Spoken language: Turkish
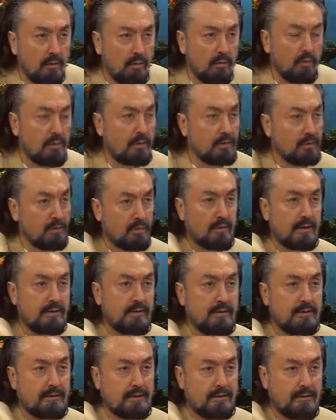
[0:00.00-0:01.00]
İnşallah. Ona da çok
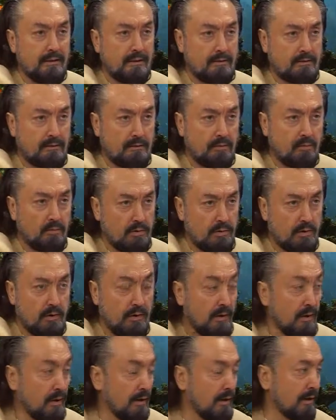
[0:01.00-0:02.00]
eziyet ettiler Hazreti Musa.
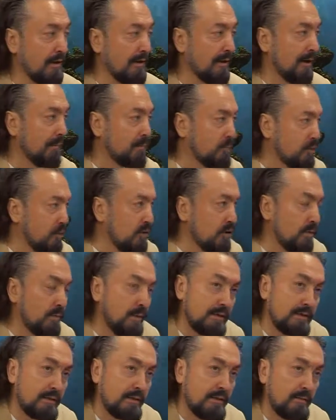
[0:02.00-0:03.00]
Yani
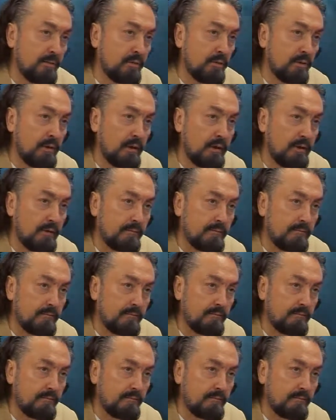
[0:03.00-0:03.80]
psikolojik baskı yapıyorlar.